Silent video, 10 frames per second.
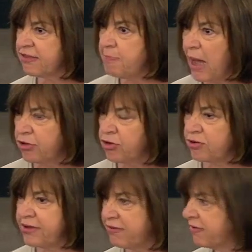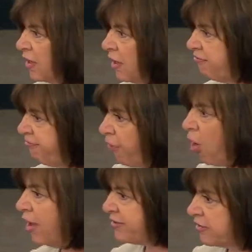das macht doch das
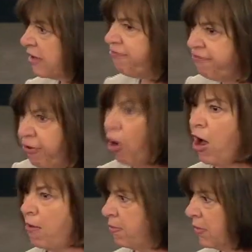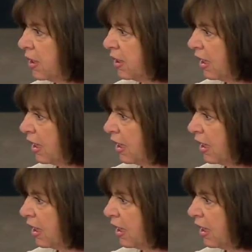Wort Reform